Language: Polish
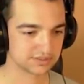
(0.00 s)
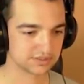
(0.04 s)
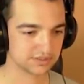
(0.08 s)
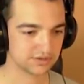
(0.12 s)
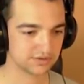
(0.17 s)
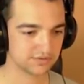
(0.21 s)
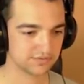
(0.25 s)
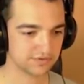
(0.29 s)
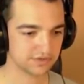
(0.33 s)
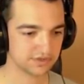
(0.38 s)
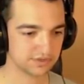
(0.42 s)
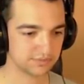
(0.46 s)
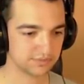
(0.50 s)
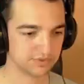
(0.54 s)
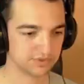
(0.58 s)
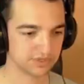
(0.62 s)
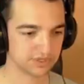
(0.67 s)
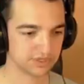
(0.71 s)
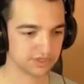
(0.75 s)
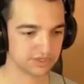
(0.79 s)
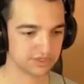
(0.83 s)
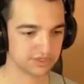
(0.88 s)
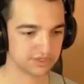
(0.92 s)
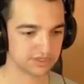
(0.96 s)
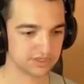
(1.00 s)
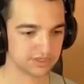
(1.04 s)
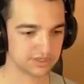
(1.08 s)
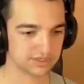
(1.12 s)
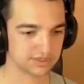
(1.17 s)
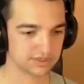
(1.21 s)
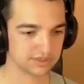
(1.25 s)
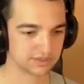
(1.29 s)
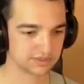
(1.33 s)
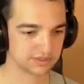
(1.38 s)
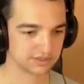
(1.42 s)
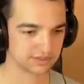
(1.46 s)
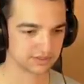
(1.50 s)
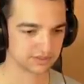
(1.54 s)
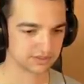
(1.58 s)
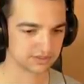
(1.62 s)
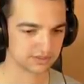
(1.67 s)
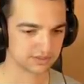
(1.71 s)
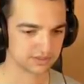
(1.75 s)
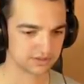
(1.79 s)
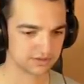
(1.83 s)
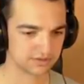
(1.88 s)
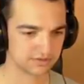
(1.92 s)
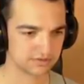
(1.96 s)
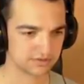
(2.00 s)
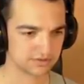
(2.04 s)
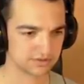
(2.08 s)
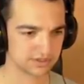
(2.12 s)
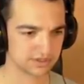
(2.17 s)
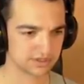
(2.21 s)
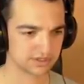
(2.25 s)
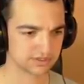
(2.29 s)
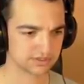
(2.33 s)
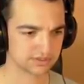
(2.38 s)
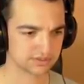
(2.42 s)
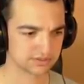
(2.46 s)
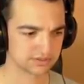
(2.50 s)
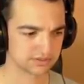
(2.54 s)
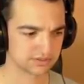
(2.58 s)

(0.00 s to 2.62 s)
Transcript: Na rowery wyjechali, a nie. Cholera.